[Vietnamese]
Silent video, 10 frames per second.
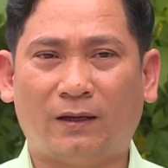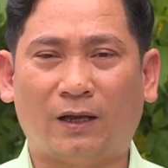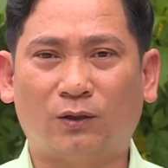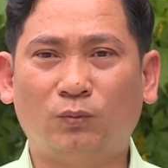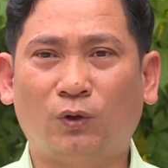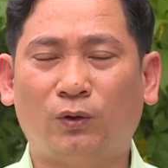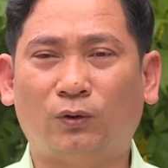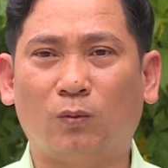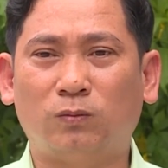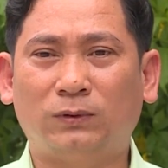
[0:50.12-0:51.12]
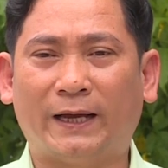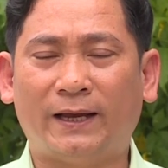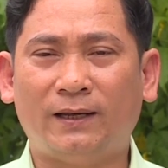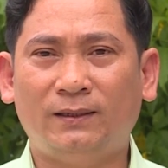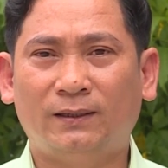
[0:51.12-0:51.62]
À, chúng tôi cũng
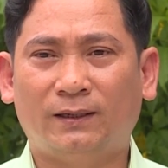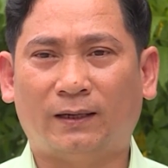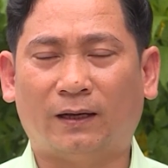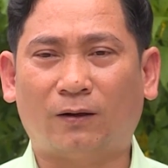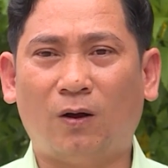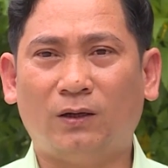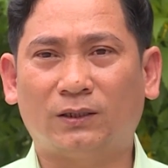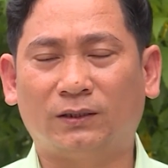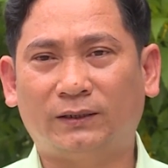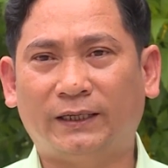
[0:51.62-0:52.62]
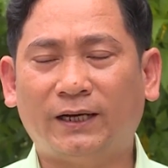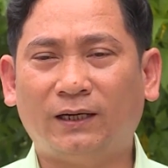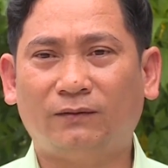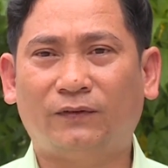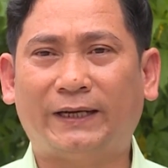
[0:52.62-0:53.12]
đã à, có sự ký
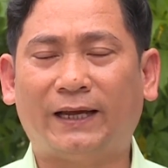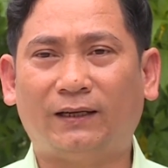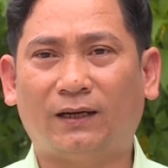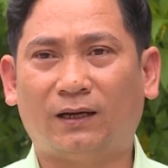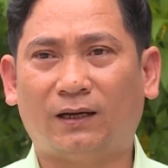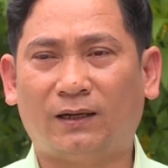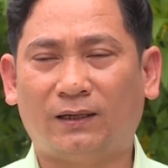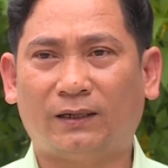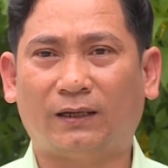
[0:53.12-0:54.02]
kết với các à,